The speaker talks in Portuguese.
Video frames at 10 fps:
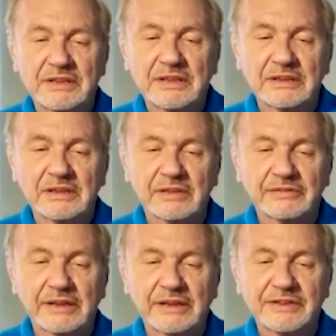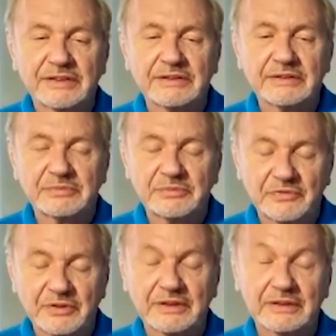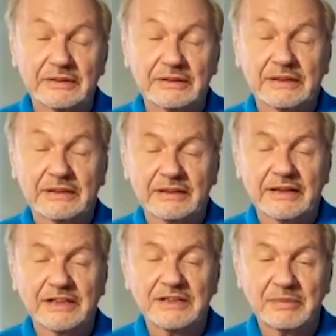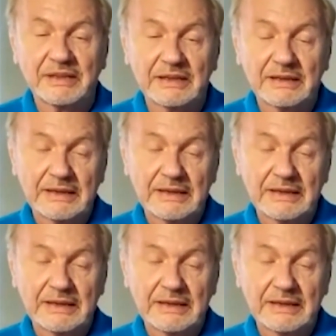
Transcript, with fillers: amigo meu, que era um agente secreto da KGB.